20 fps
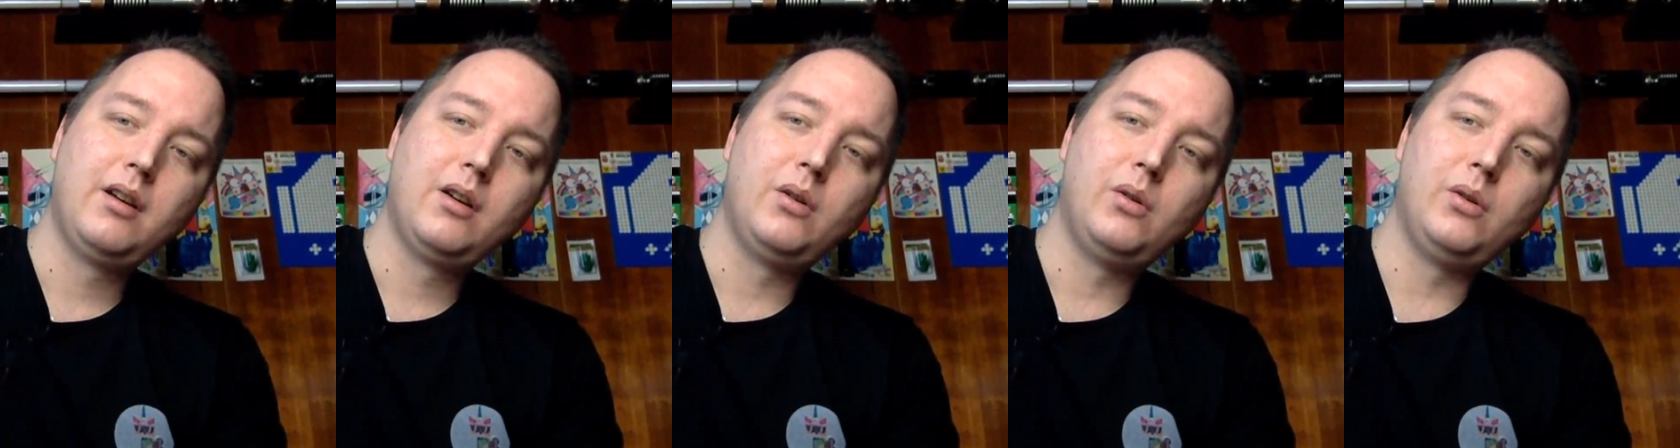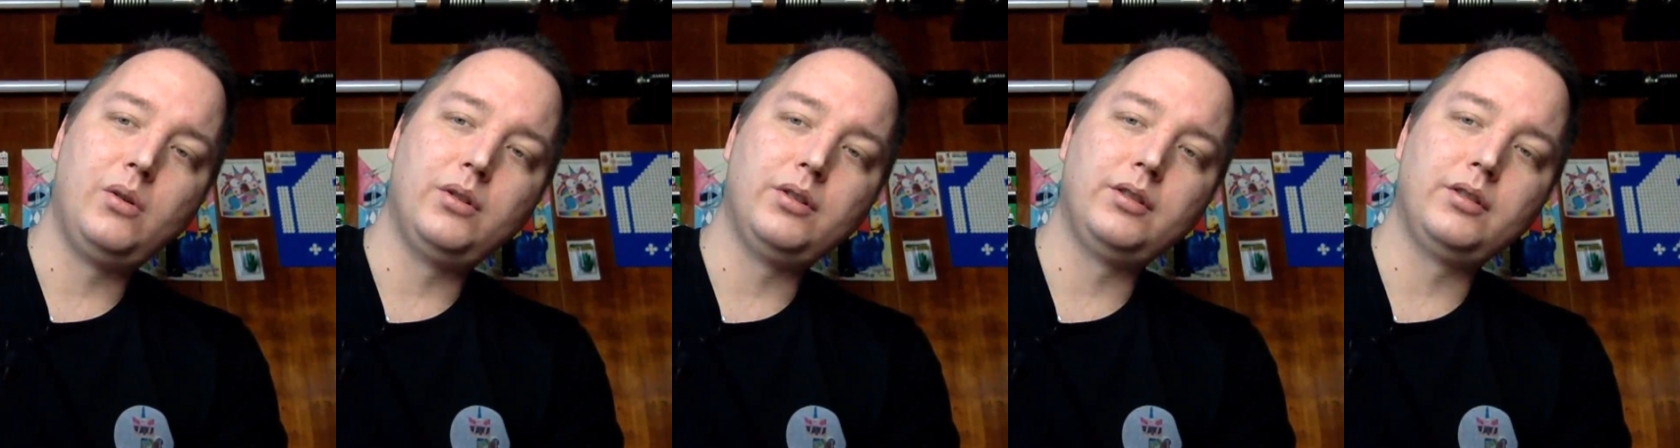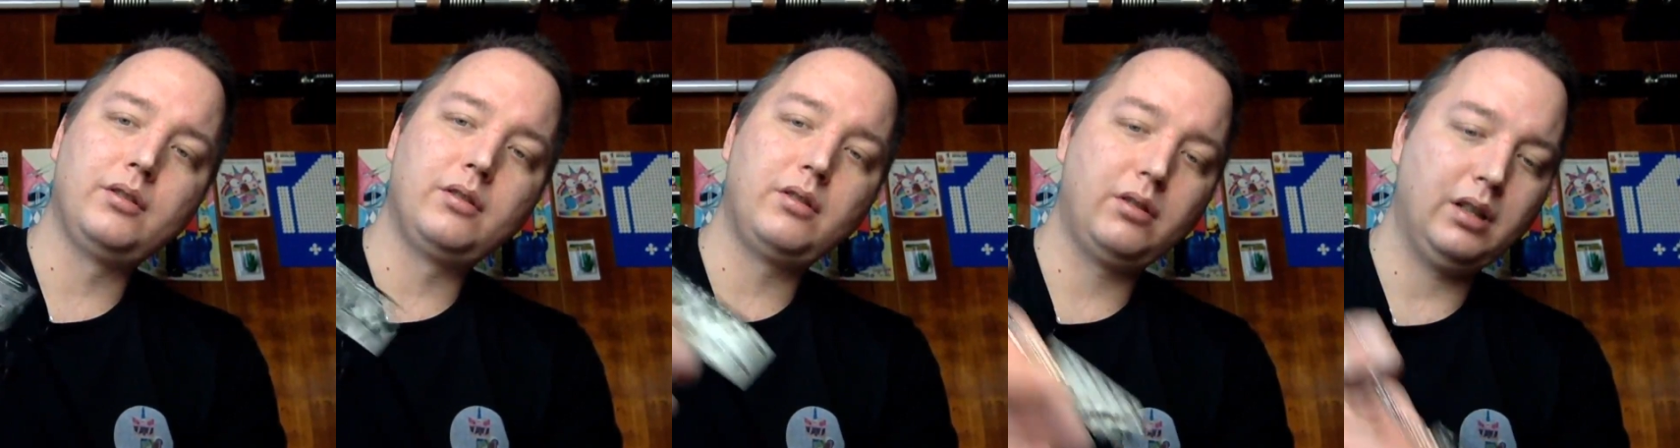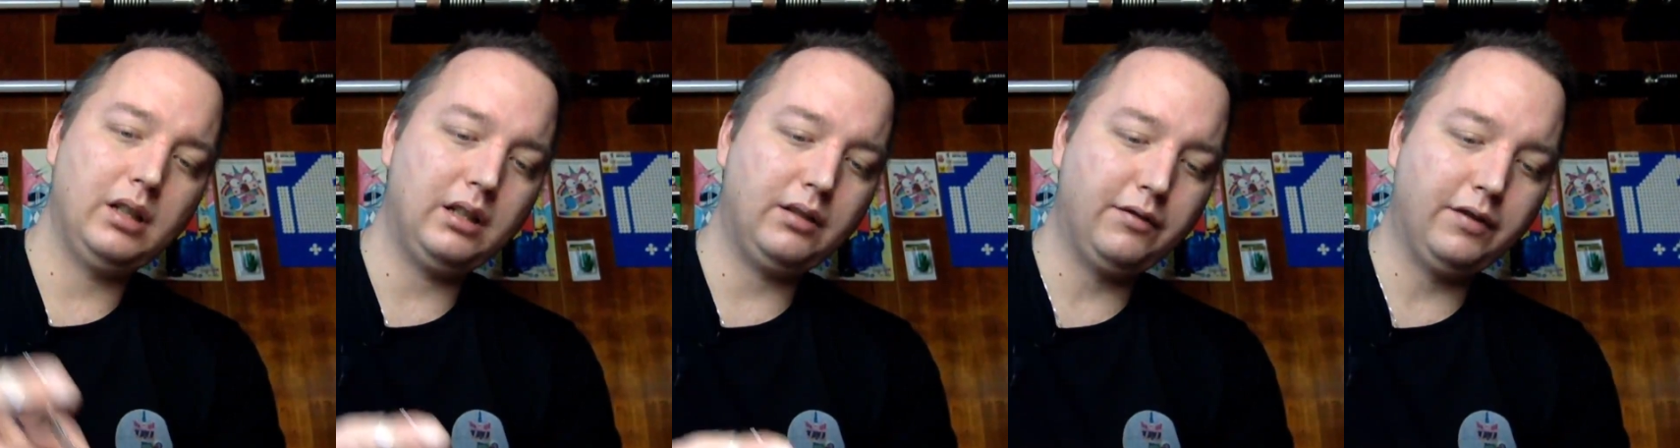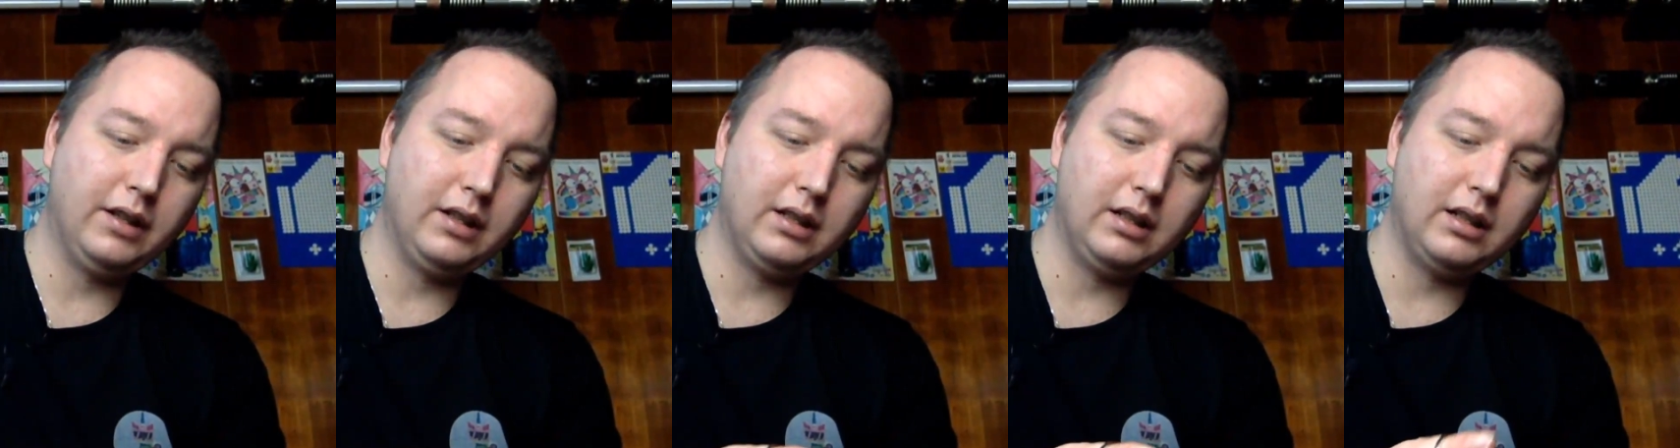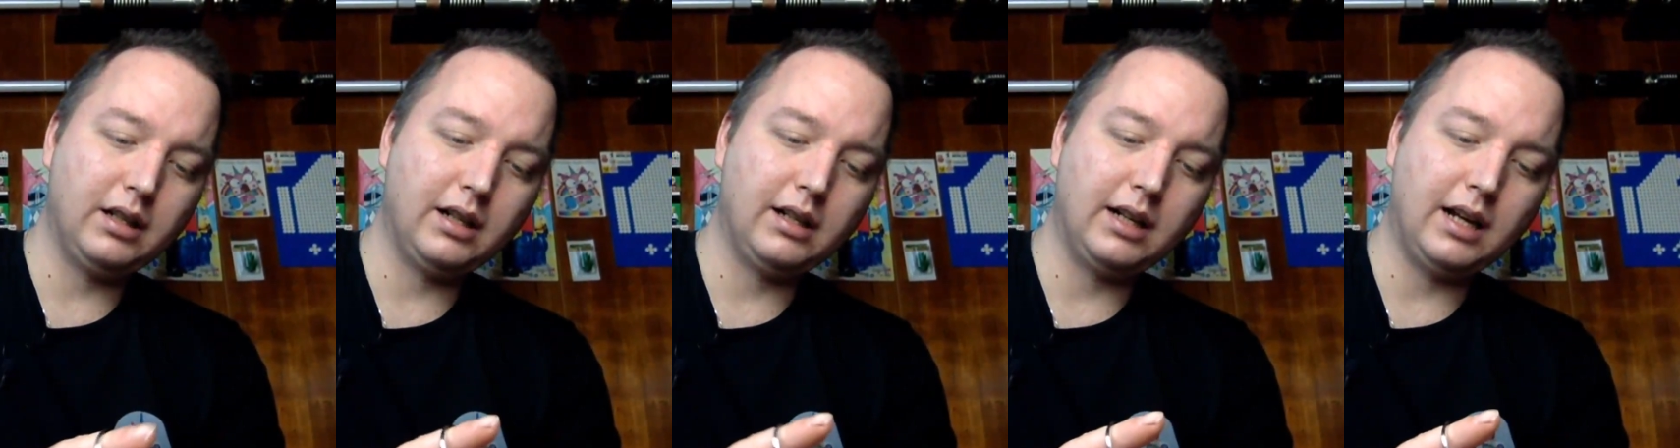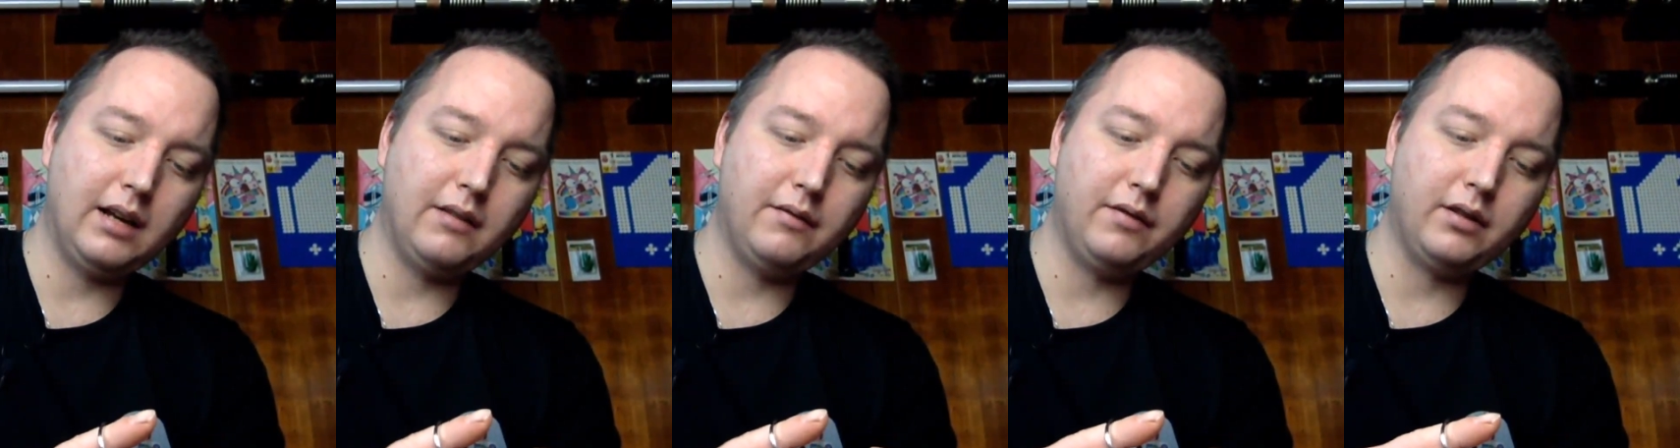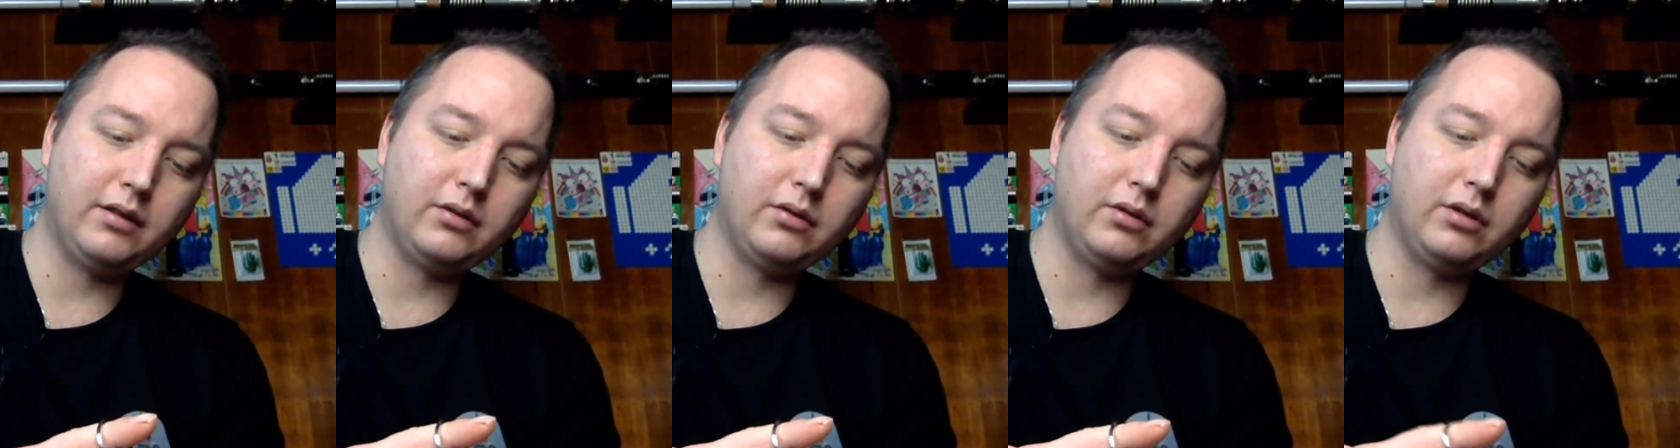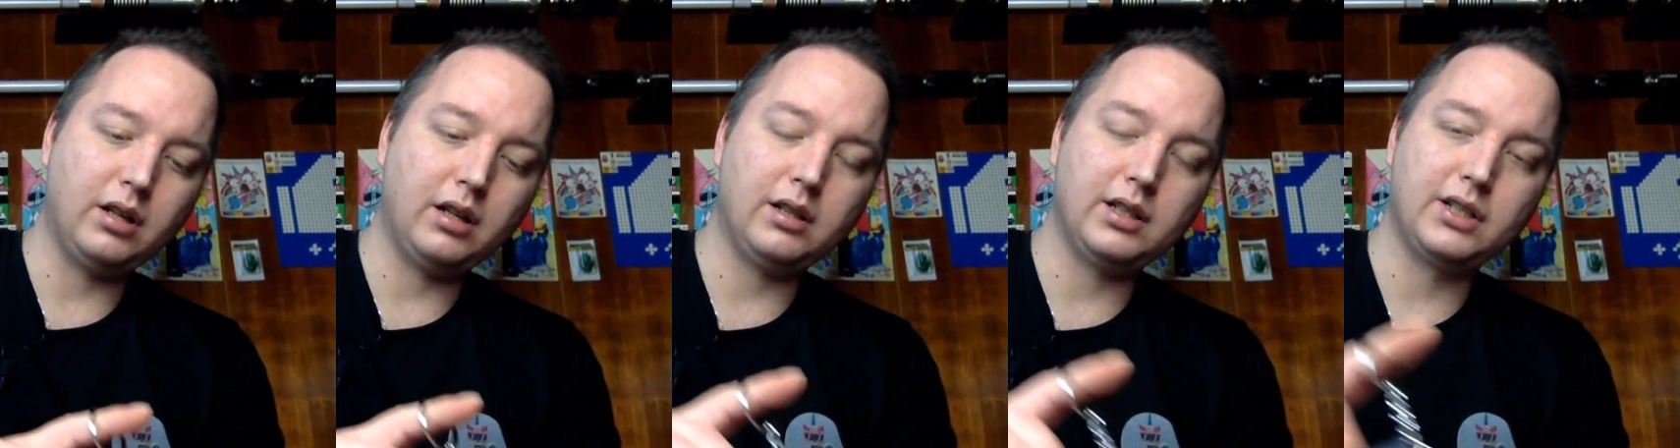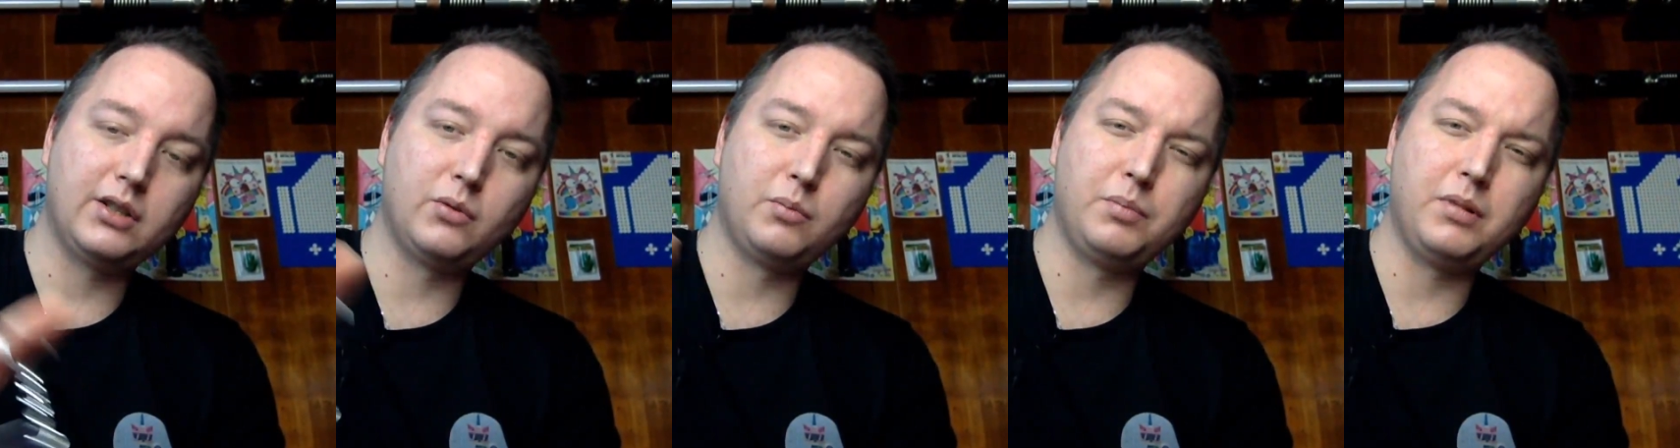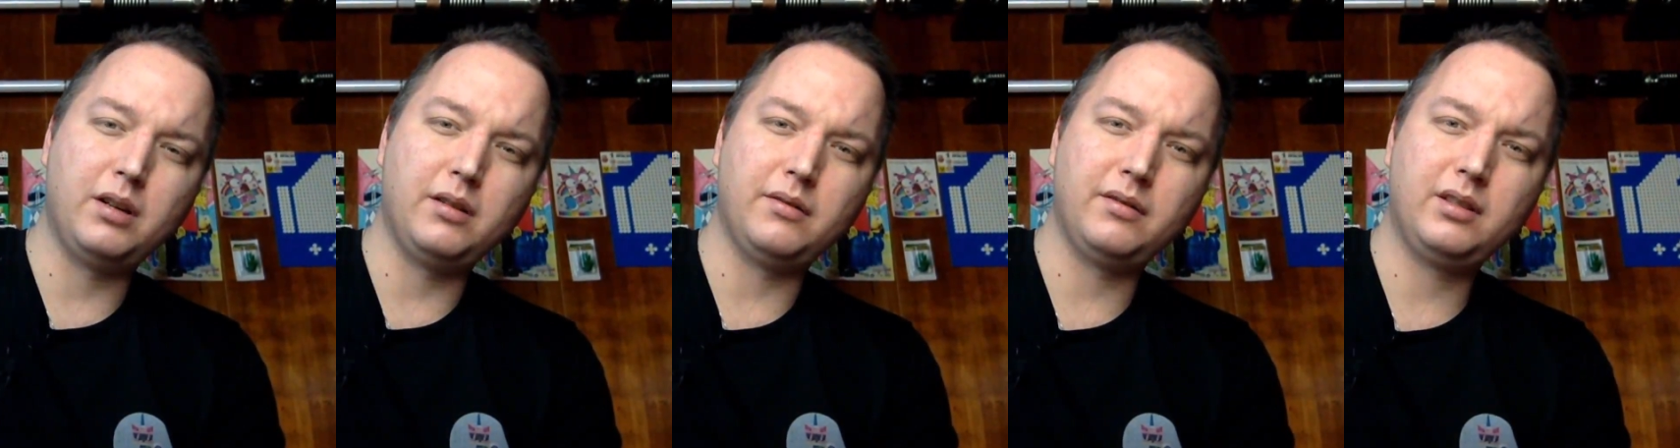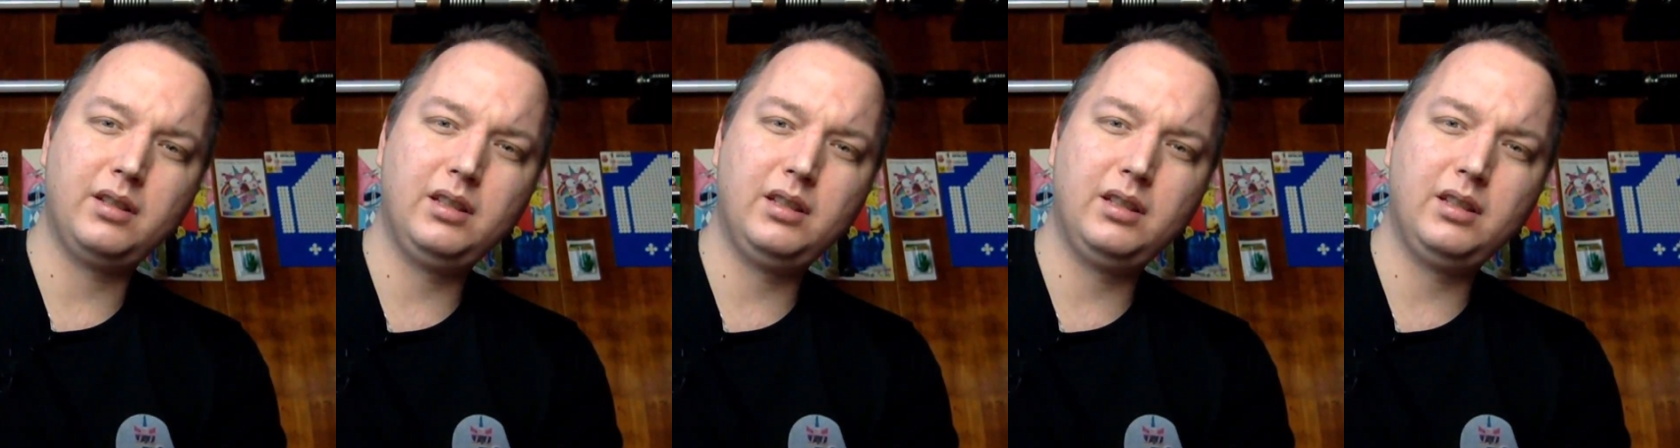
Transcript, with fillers: Und ich finde den halt einfach total super.